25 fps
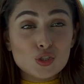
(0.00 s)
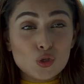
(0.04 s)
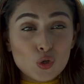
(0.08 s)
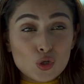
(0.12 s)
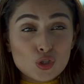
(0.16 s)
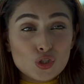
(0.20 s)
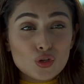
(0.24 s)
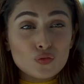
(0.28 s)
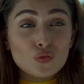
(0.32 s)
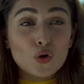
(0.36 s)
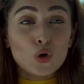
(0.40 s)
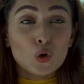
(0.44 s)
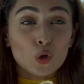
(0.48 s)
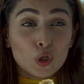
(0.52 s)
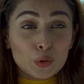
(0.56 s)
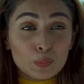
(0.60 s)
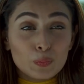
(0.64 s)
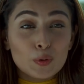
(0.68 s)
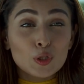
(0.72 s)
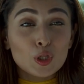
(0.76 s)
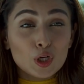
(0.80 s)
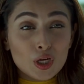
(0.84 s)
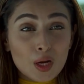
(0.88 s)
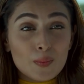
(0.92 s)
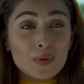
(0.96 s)
E bir
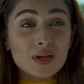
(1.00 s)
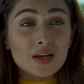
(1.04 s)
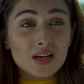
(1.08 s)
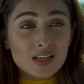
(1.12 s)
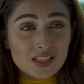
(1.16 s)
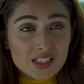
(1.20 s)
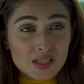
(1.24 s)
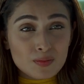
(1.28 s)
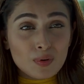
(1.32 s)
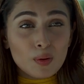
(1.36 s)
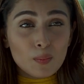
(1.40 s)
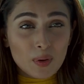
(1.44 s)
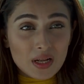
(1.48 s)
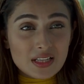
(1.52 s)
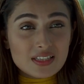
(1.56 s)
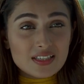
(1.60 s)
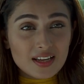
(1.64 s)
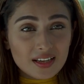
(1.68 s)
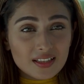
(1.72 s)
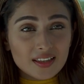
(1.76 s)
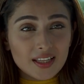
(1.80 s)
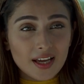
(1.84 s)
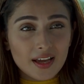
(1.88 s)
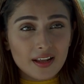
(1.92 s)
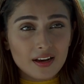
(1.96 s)
düşünsene, kendisi de bir
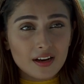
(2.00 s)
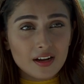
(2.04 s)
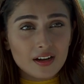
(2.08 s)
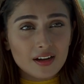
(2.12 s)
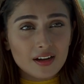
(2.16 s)
müşteri